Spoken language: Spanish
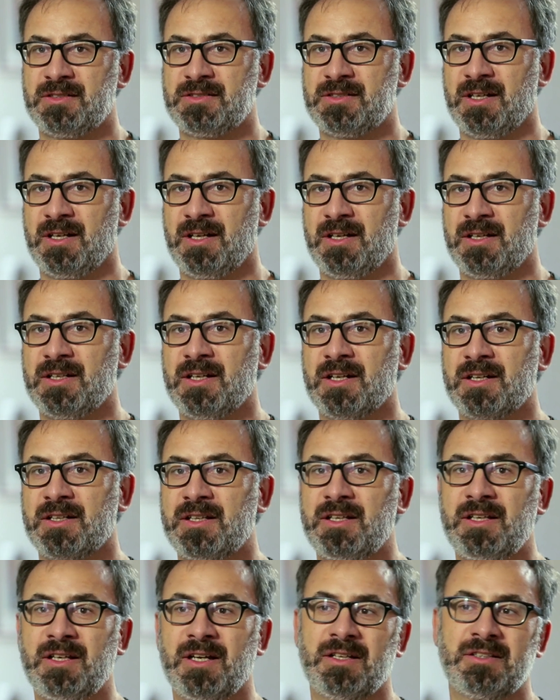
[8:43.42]
esa
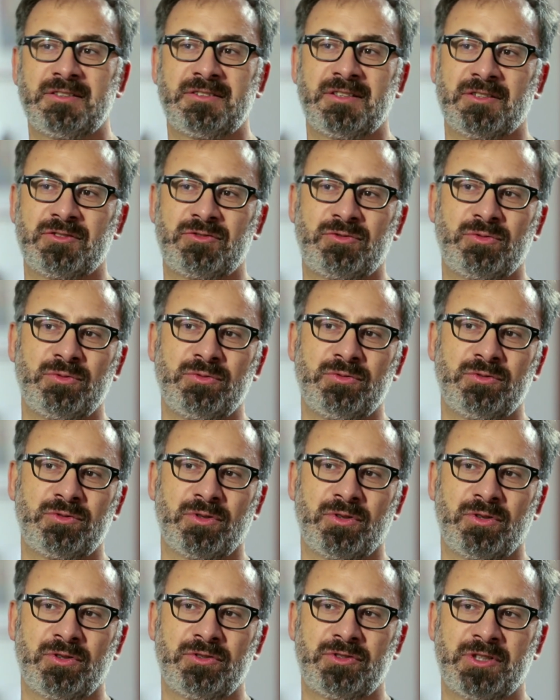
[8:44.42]
energía, ese
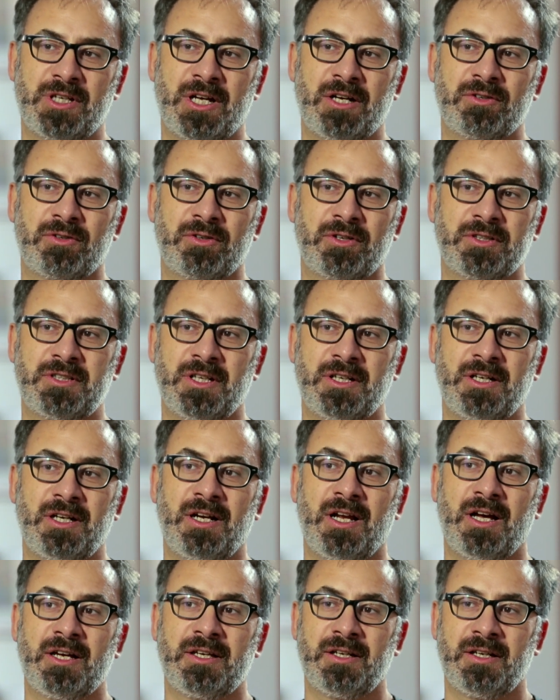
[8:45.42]
asunto, ese algo que está en
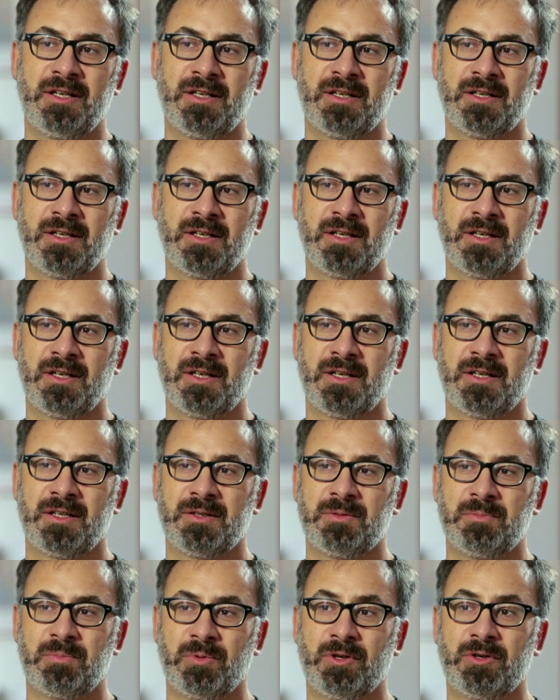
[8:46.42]
el aire
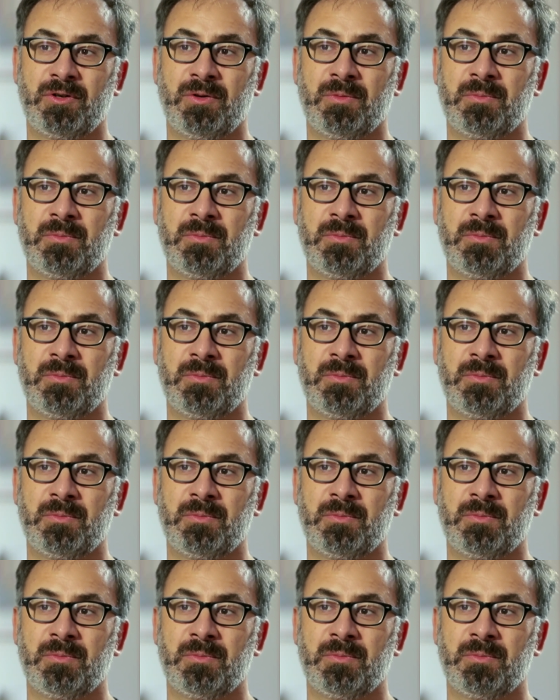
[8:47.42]
y poder